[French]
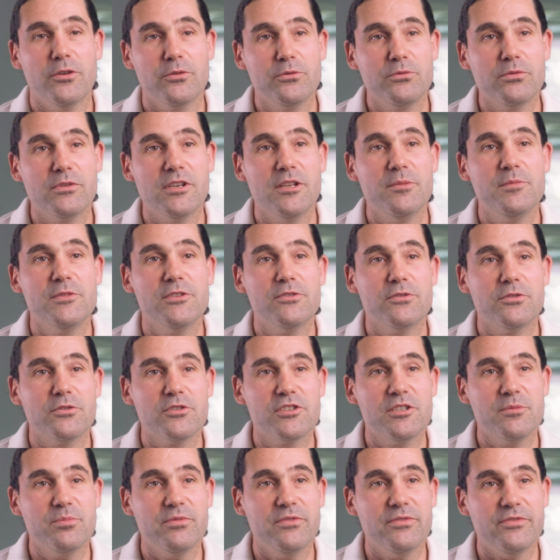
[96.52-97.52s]
Dans toutes les
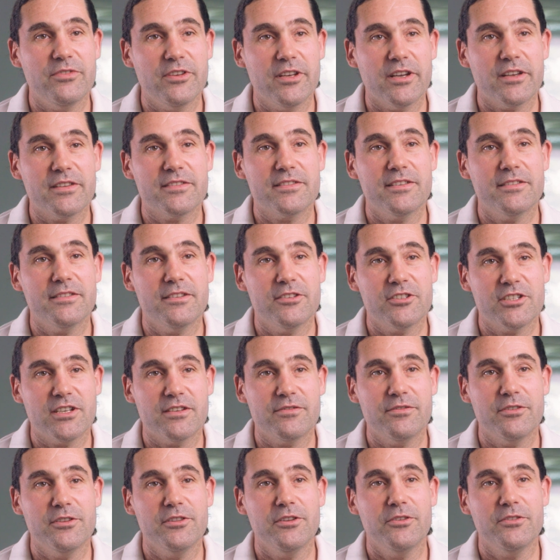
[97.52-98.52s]
missions que j'ai pu faire, c'était
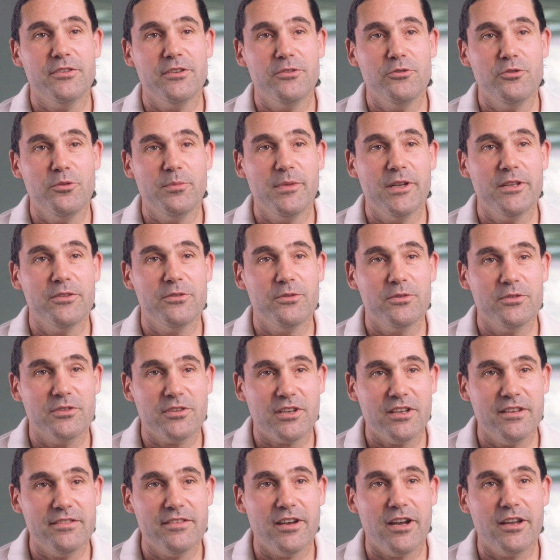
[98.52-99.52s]
chaque fois dans des domaines euh,
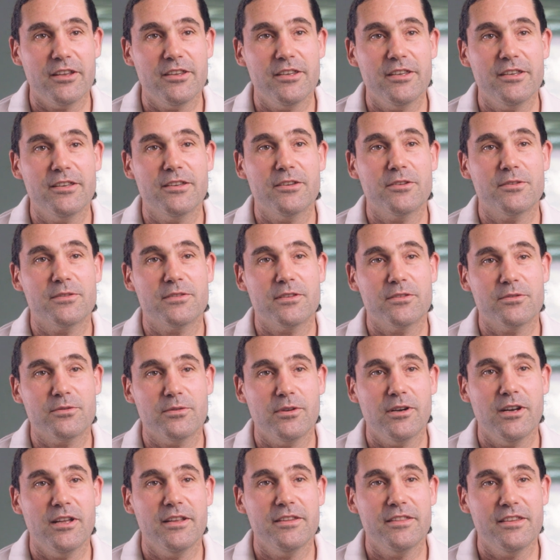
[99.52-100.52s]
très variés, que ce
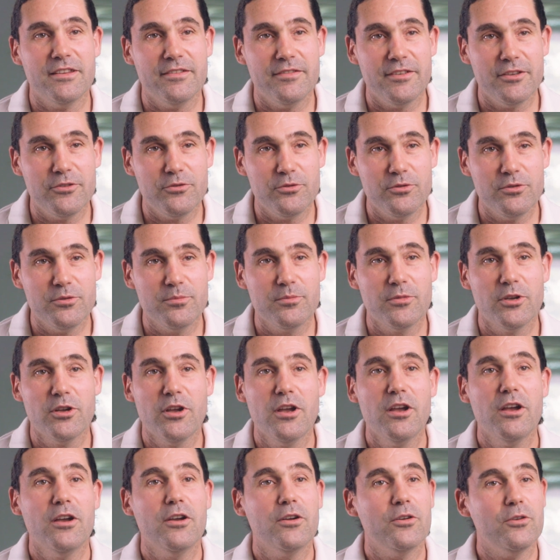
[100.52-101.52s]
soit la TVNUM,
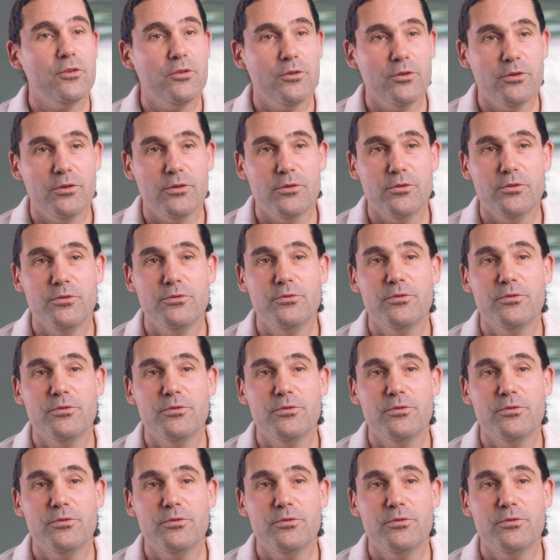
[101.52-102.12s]
euh, le